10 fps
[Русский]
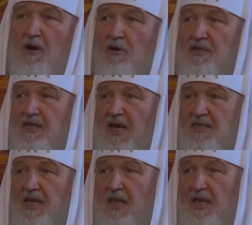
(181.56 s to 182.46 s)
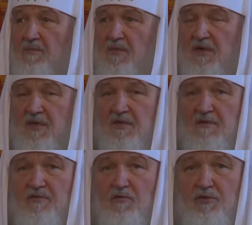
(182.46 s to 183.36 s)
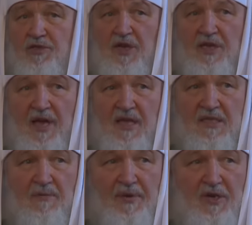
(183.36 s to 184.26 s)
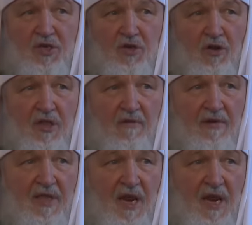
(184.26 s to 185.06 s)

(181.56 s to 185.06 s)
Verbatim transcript: Он сказал им, вкусите от запрещенного